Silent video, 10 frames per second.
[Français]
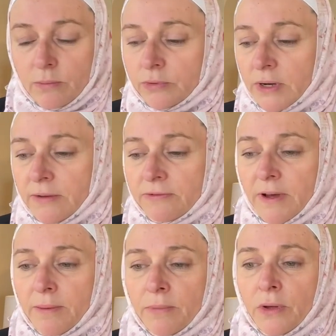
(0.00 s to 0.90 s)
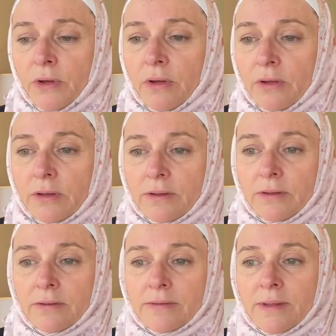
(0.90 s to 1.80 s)
pour les femmes euh,
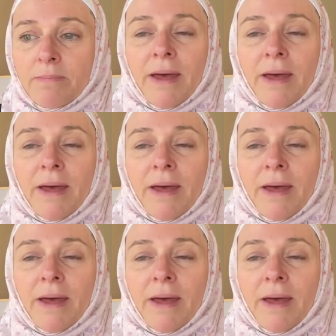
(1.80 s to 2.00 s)
c'est